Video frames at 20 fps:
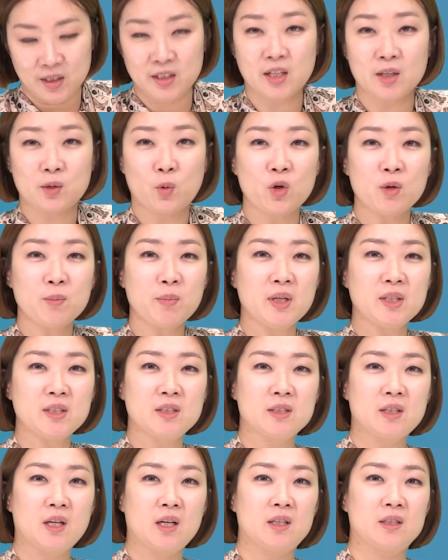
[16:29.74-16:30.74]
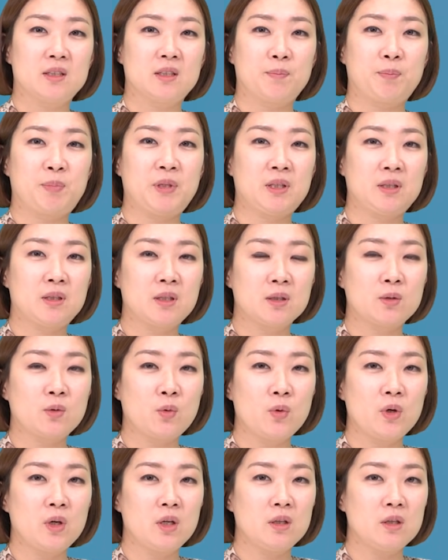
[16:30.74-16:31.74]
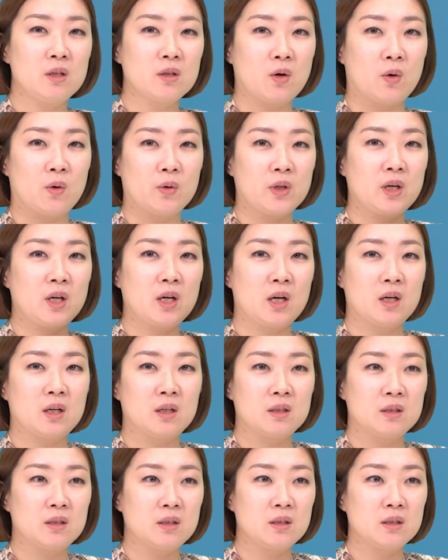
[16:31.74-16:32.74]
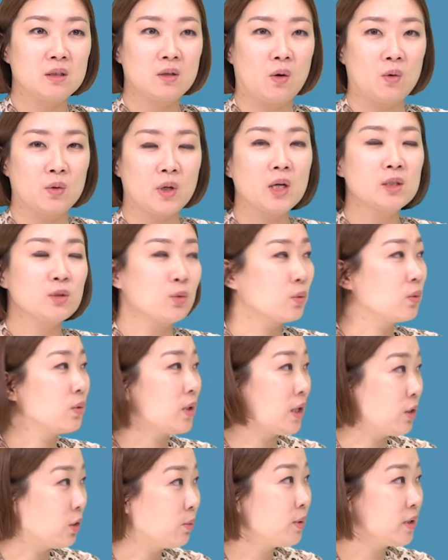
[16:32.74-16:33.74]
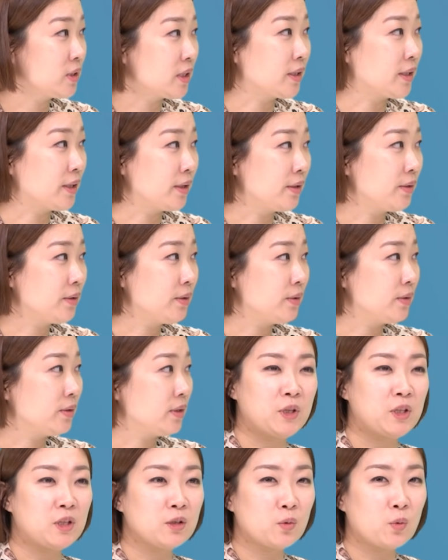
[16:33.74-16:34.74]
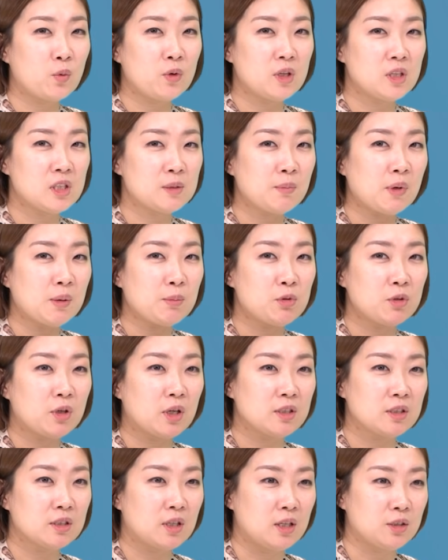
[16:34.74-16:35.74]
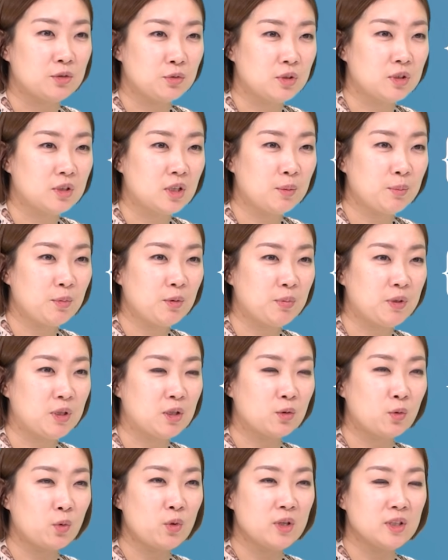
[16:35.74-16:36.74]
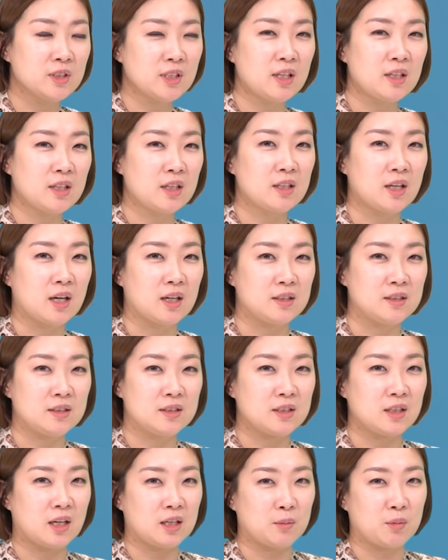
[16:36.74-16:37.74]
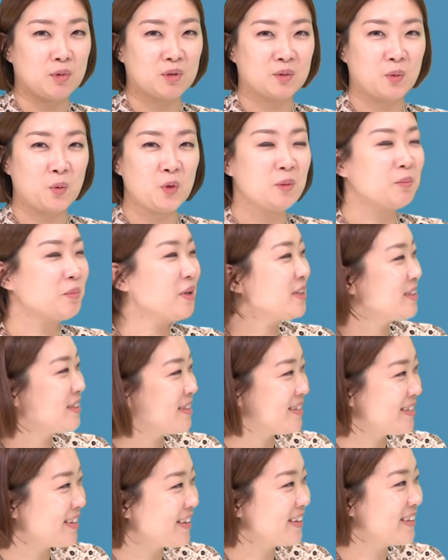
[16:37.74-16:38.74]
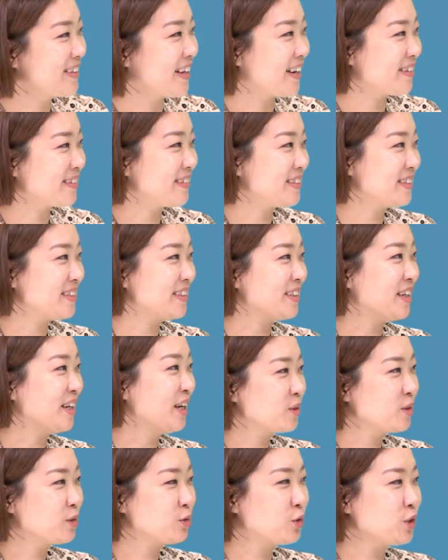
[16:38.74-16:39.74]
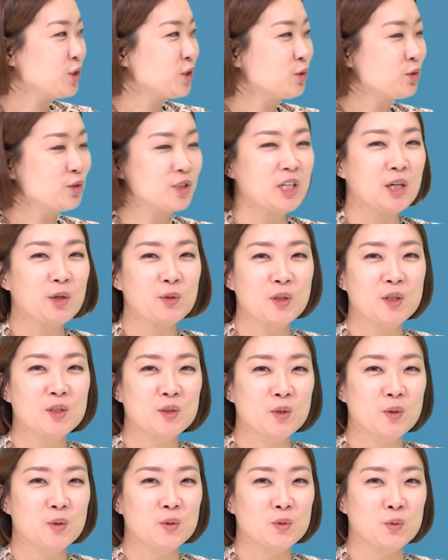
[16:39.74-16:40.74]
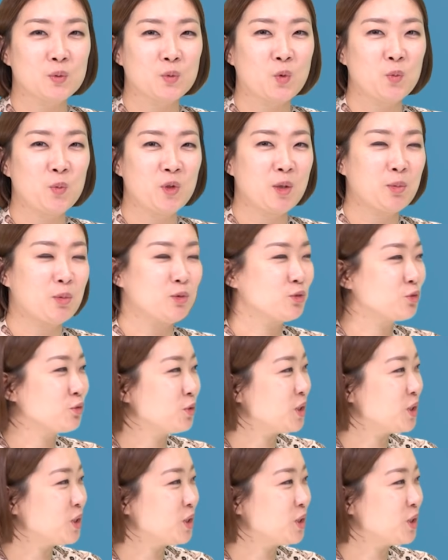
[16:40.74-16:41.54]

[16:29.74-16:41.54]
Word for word: 이게 코인베이스가 이제 비트코인을 거래하는 거래소 개념이잖아요. 비트코인이 십만 불까지 갈 수 있다면 비트코인을 사는 게 나은지 아니면 코인베이스를 사는 게 나은지 수익률 차원에서 좀 고민해 볼 수도